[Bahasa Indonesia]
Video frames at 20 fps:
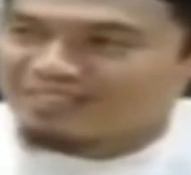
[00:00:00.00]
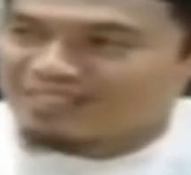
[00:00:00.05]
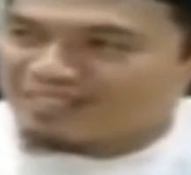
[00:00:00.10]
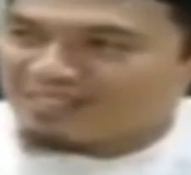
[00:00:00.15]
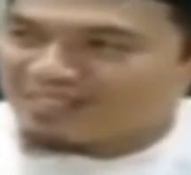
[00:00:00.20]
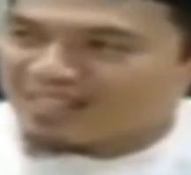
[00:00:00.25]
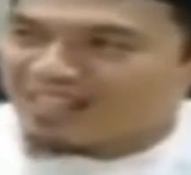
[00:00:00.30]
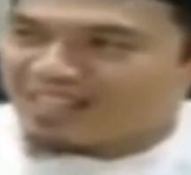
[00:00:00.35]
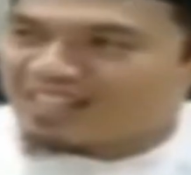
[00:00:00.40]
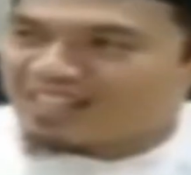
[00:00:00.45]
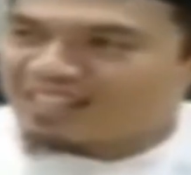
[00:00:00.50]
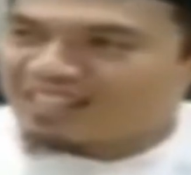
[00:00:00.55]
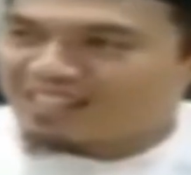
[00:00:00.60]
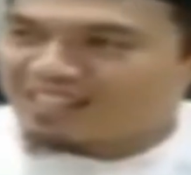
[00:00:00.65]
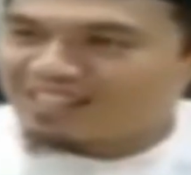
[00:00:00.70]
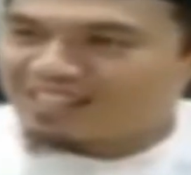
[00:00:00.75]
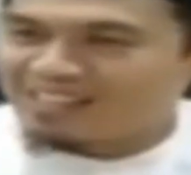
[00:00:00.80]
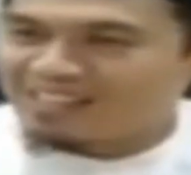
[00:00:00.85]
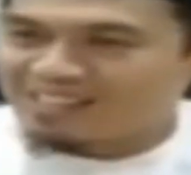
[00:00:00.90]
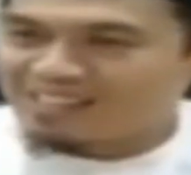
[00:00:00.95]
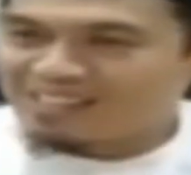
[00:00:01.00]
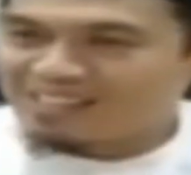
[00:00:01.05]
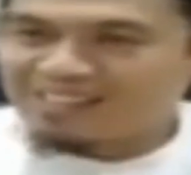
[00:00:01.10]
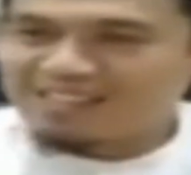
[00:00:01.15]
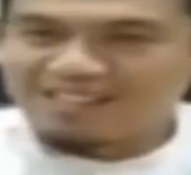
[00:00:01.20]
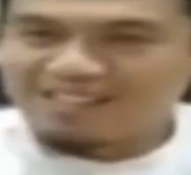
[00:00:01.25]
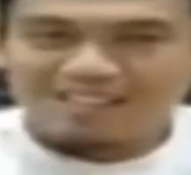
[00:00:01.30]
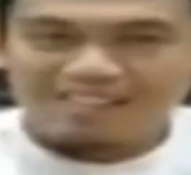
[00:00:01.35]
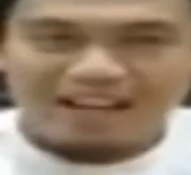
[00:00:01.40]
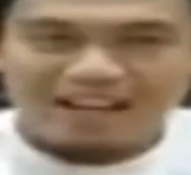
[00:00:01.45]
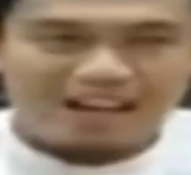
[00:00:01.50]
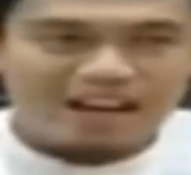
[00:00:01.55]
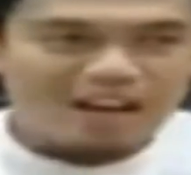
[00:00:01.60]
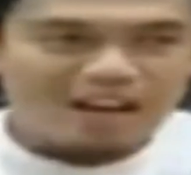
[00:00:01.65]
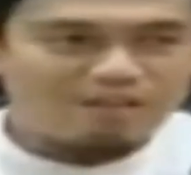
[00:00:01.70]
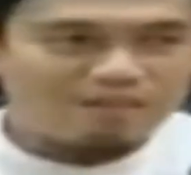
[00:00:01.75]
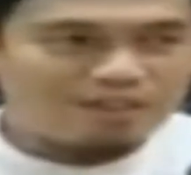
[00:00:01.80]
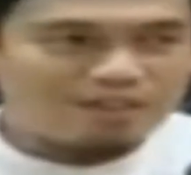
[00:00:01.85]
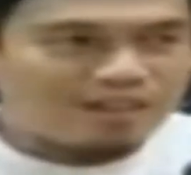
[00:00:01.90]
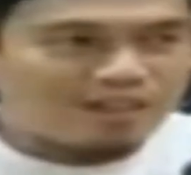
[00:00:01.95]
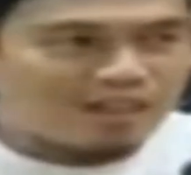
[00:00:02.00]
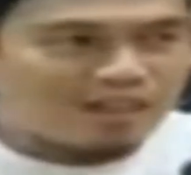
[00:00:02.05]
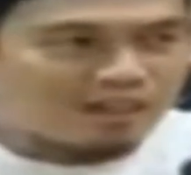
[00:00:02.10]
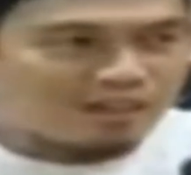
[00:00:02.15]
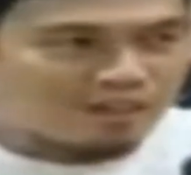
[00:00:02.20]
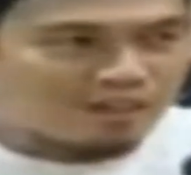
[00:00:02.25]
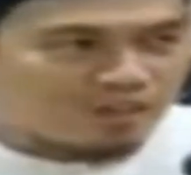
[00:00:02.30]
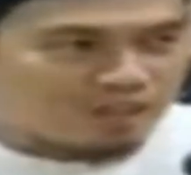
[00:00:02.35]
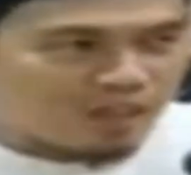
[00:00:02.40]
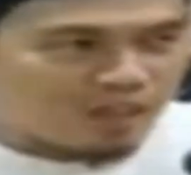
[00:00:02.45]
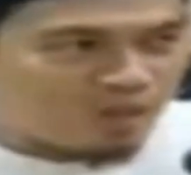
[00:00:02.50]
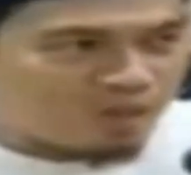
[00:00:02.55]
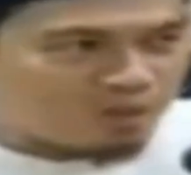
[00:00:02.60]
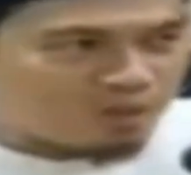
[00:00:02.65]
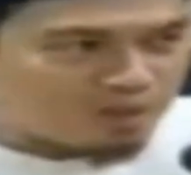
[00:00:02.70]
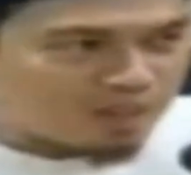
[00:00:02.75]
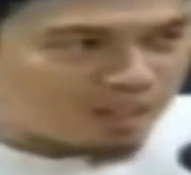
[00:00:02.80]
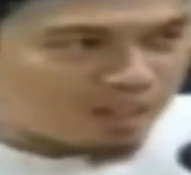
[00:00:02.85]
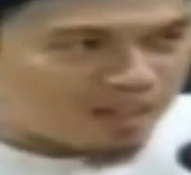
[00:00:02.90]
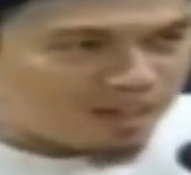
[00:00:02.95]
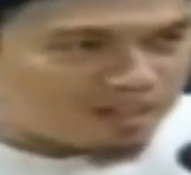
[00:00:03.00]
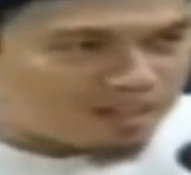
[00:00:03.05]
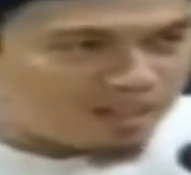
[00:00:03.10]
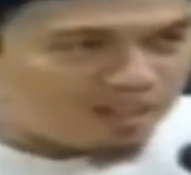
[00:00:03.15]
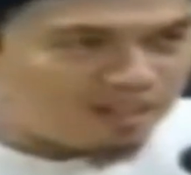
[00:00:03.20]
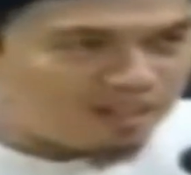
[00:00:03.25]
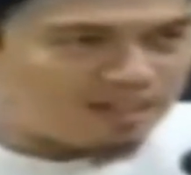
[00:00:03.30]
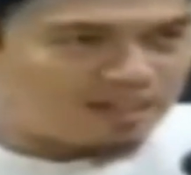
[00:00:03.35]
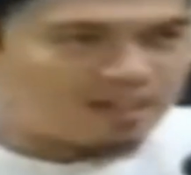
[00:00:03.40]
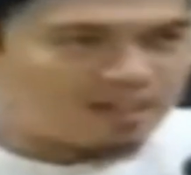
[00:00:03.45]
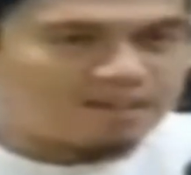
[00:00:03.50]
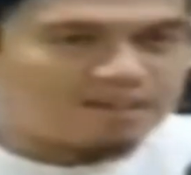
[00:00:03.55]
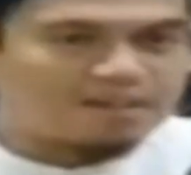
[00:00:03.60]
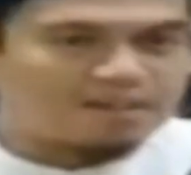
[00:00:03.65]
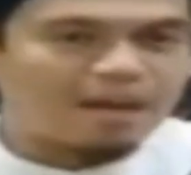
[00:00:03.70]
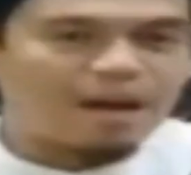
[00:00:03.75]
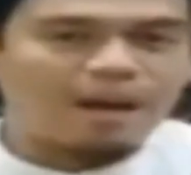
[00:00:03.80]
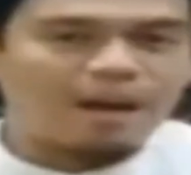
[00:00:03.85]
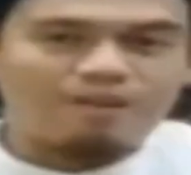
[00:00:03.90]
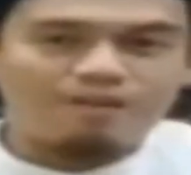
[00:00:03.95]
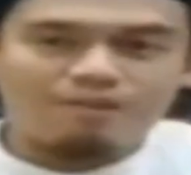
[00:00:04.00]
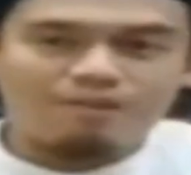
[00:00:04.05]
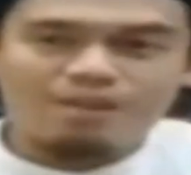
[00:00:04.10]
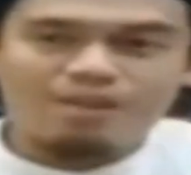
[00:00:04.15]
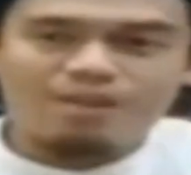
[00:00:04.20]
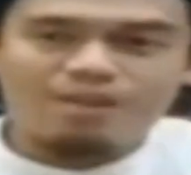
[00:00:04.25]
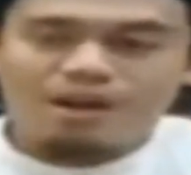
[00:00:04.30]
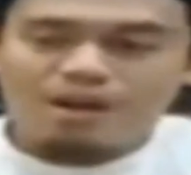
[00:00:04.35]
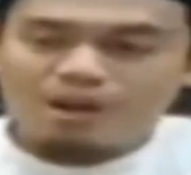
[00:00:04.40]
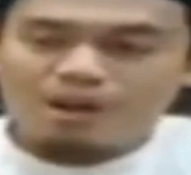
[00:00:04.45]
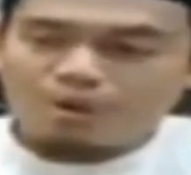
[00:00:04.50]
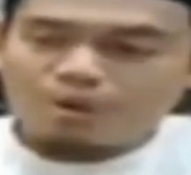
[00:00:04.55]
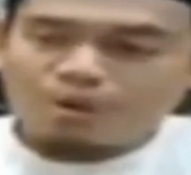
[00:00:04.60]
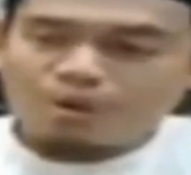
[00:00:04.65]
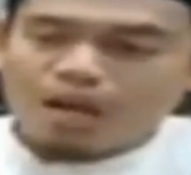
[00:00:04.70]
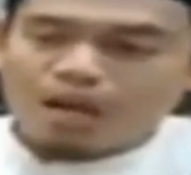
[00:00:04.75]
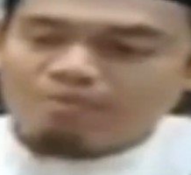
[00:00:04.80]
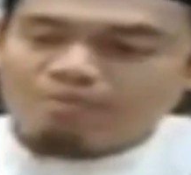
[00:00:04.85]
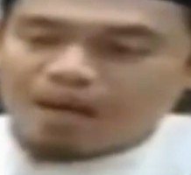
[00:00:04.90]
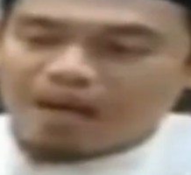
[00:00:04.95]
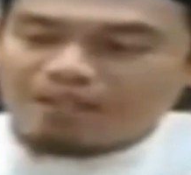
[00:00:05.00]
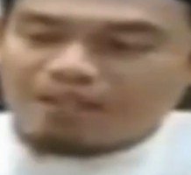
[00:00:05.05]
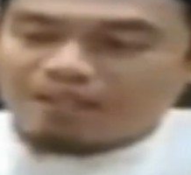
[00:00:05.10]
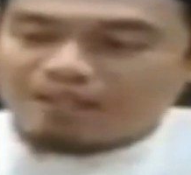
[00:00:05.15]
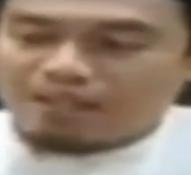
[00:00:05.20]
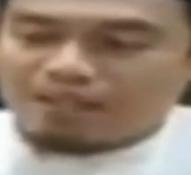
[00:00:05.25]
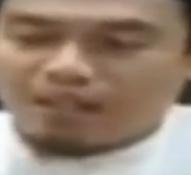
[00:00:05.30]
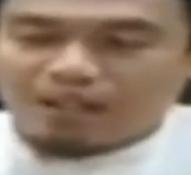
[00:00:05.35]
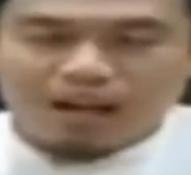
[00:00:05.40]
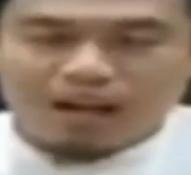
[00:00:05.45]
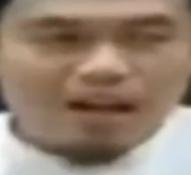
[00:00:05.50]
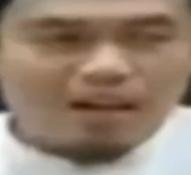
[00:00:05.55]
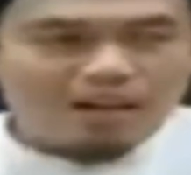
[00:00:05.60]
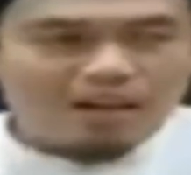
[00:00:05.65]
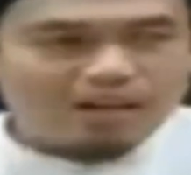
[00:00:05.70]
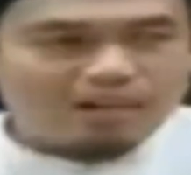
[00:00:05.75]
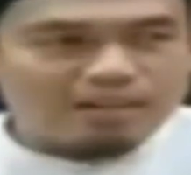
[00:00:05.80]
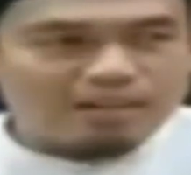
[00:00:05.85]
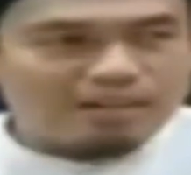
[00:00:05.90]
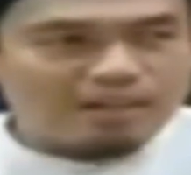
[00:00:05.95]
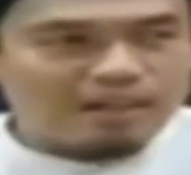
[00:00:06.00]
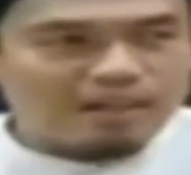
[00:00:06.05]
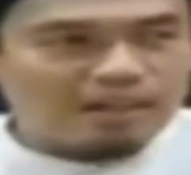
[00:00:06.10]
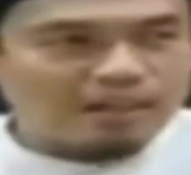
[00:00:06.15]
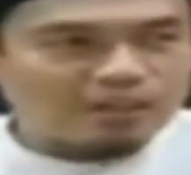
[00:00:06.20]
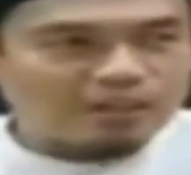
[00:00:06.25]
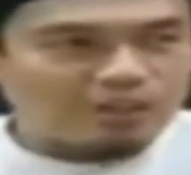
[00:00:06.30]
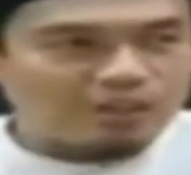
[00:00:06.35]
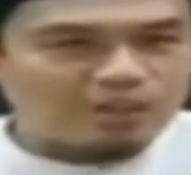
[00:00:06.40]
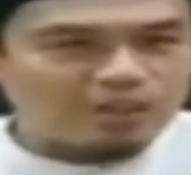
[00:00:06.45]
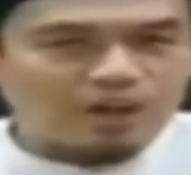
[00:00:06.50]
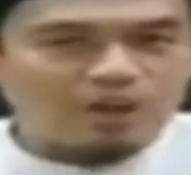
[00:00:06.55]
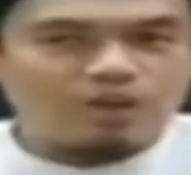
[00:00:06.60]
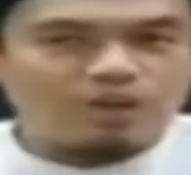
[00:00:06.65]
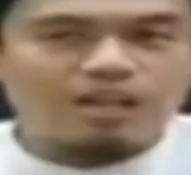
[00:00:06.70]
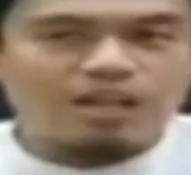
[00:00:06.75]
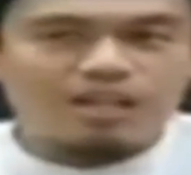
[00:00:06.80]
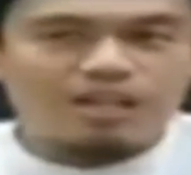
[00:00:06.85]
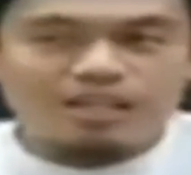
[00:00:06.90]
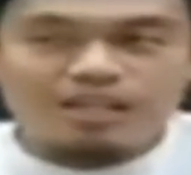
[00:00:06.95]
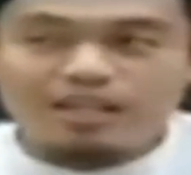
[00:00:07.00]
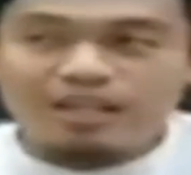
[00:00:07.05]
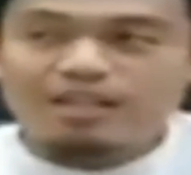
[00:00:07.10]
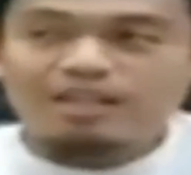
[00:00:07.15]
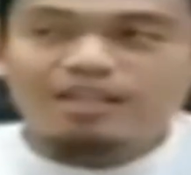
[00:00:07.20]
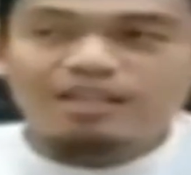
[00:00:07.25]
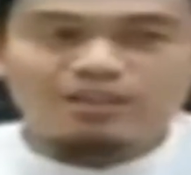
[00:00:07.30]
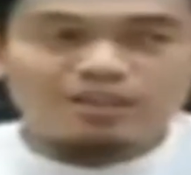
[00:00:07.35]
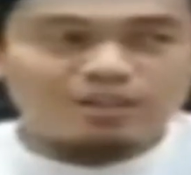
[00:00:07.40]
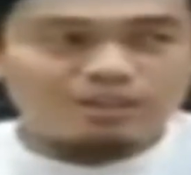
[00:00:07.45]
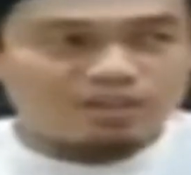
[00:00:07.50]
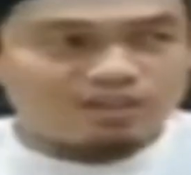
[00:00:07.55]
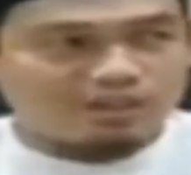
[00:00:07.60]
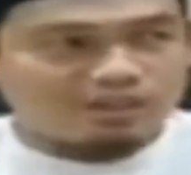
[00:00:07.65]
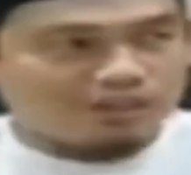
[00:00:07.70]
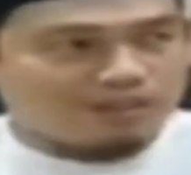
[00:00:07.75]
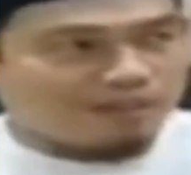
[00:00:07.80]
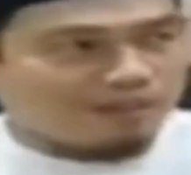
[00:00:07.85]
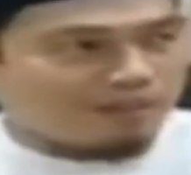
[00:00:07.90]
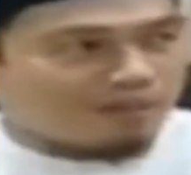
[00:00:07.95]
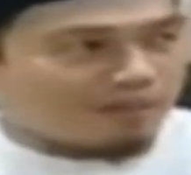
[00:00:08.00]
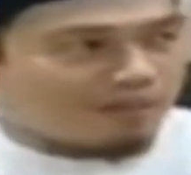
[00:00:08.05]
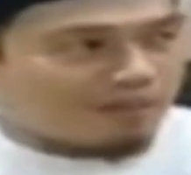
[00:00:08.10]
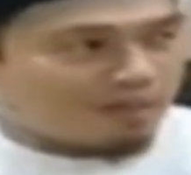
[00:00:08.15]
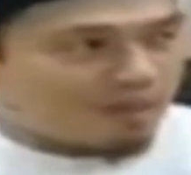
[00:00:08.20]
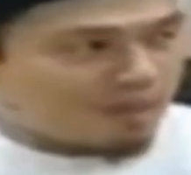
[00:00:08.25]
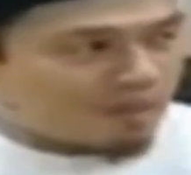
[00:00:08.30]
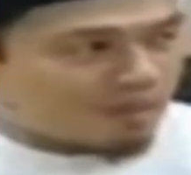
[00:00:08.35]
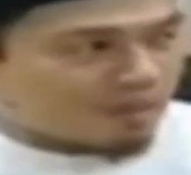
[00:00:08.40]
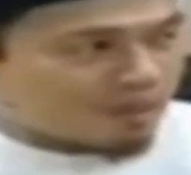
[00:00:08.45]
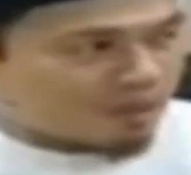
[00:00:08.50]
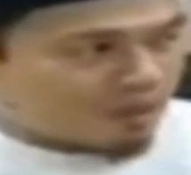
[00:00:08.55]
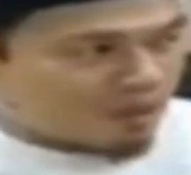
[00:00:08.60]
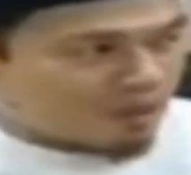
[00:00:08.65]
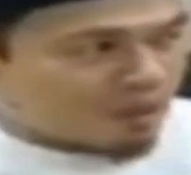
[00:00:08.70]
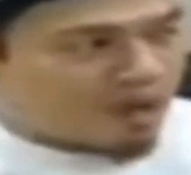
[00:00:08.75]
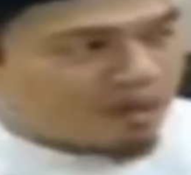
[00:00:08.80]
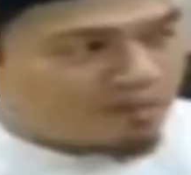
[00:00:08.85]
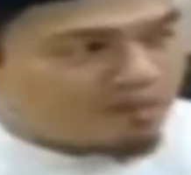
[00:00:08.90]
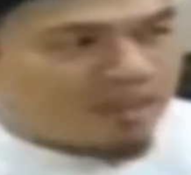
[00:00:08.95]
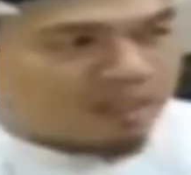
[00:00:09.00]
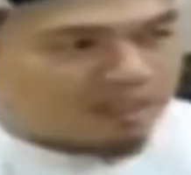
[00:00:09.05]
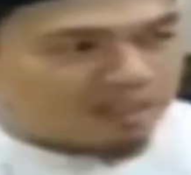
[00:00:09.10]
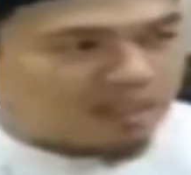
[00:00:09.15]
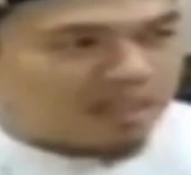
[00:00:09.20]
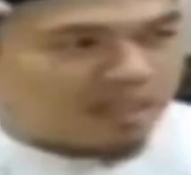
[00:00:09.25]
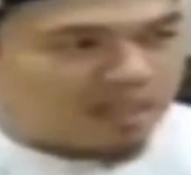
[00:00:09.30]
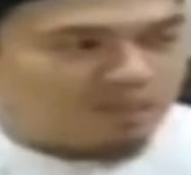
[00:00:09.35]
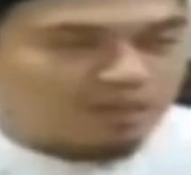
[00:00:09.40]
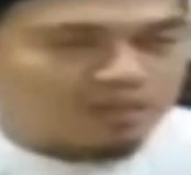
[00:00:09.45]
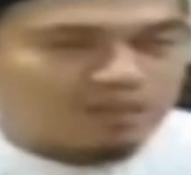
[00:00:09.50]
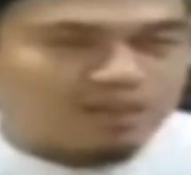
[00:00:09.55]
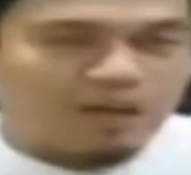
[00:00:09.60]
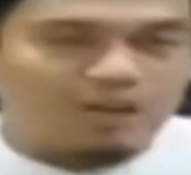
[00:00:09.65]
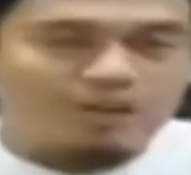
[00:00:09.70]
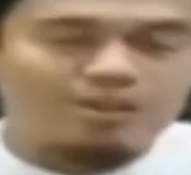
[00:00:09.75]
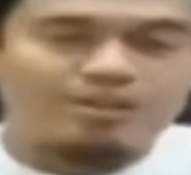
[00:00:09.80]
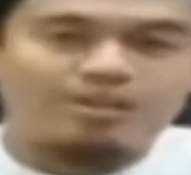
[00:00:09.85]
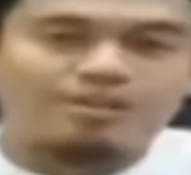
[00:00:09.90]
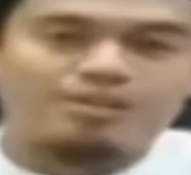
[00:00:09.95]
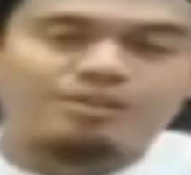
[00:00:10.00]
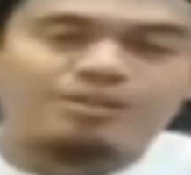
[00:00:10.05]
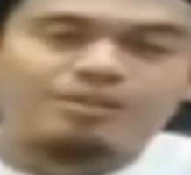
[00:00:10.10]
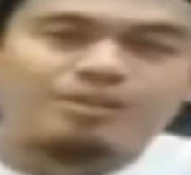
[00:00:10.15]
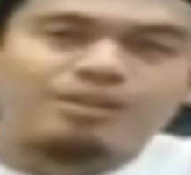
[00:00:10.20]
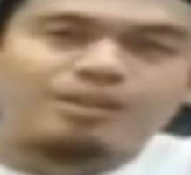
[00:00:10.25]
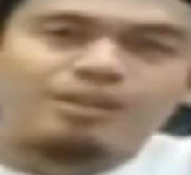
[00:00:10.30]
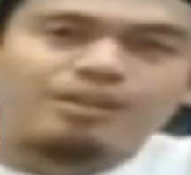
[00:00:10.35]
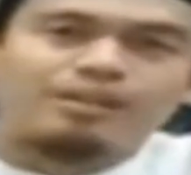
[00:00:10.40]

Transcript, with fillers: Bisa bedain ya? Salaf 300 tahun pertama, salafi ulama setelah 300 tahun yang ingin ikut ulama 300 tahun itu.